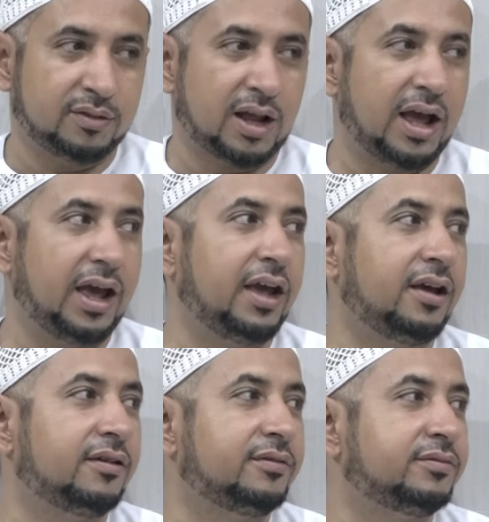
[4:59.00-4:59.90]
Naik
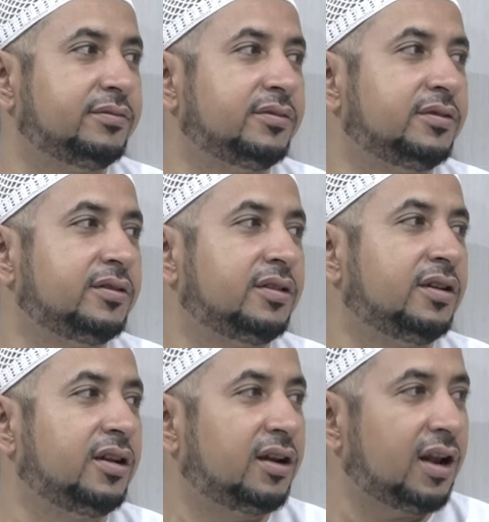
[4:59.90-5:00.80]

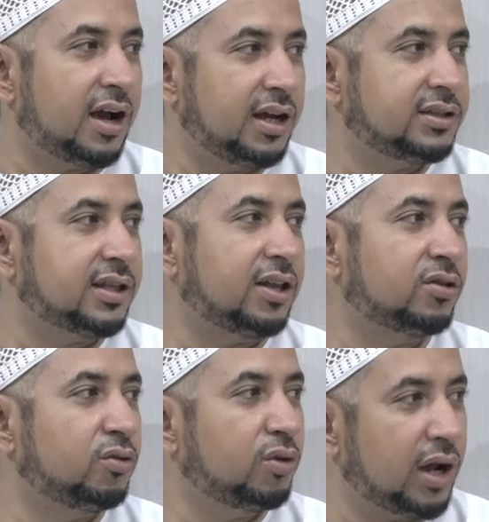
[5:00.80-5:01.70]
langit
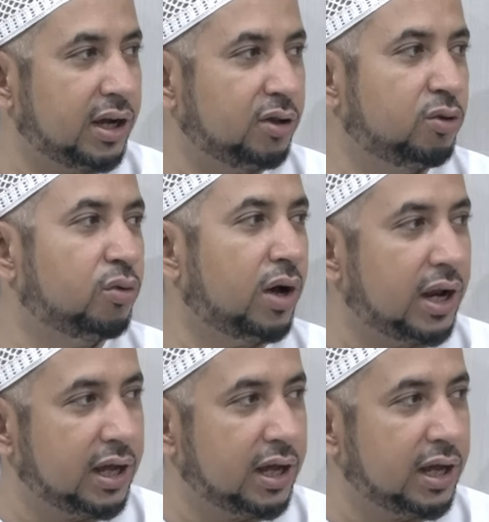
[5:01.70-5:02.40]
satu, langit dua,